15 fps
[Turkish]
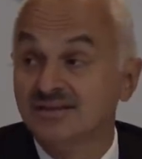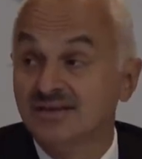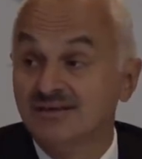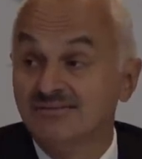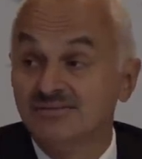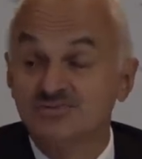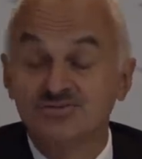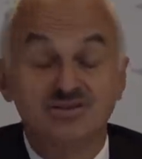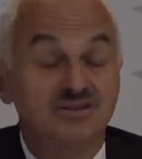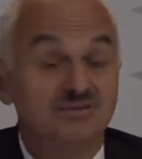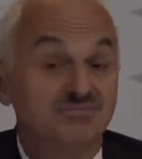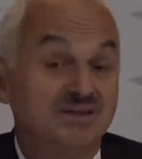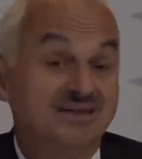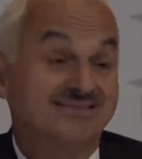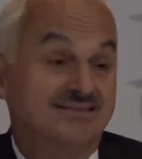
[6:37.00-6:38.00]
Ama bu sene
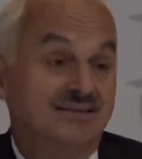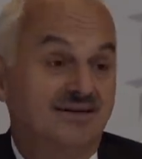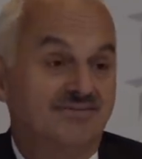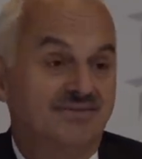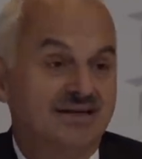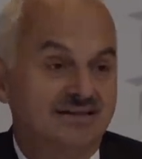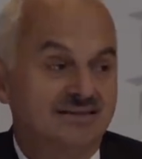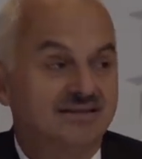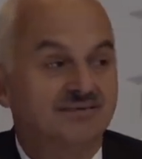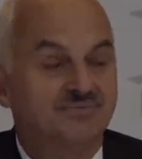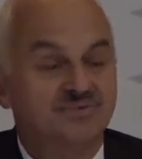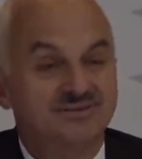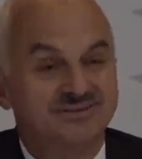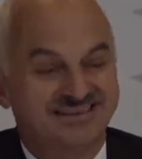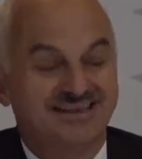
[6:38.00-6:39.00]
biraz daha farklı
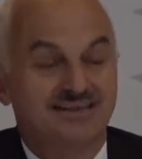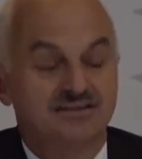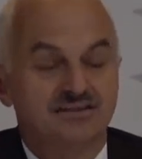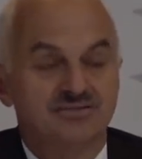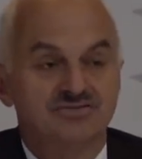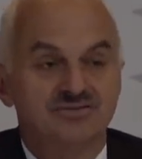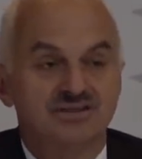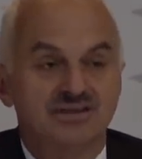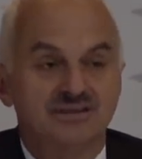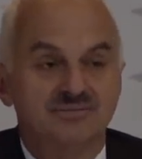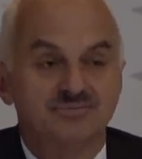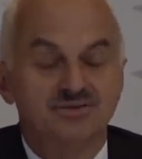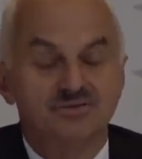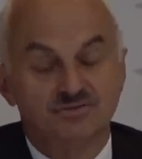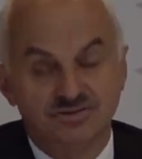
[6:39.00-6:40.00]
yaptık. Daha da güzel
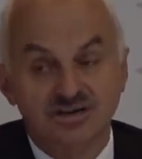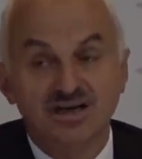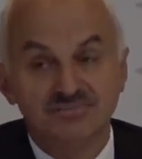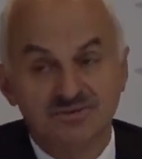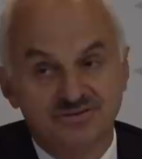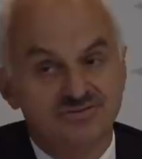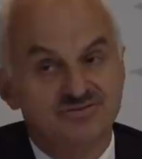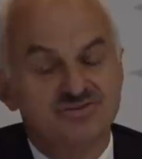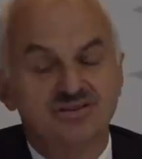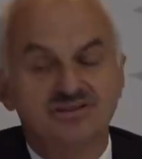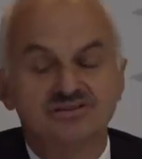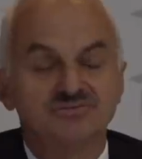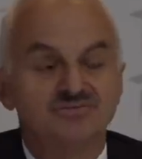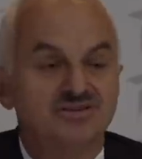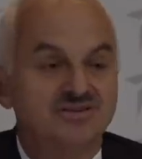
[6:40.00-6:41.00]
yaptık. O devam ediyor.
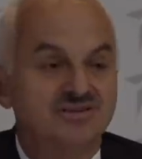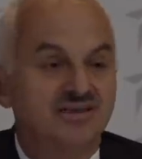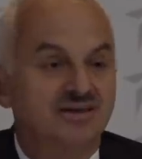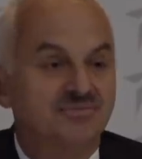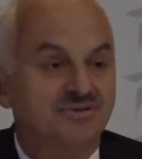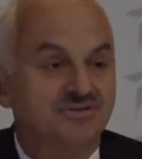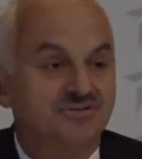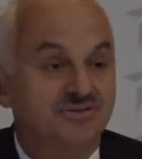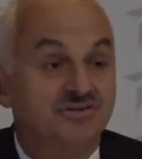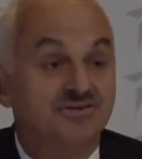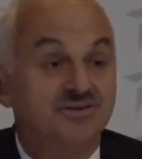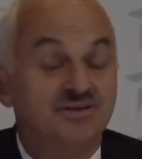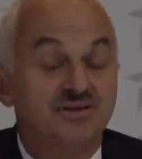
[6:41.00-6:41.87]
Stajyer devam ediyor.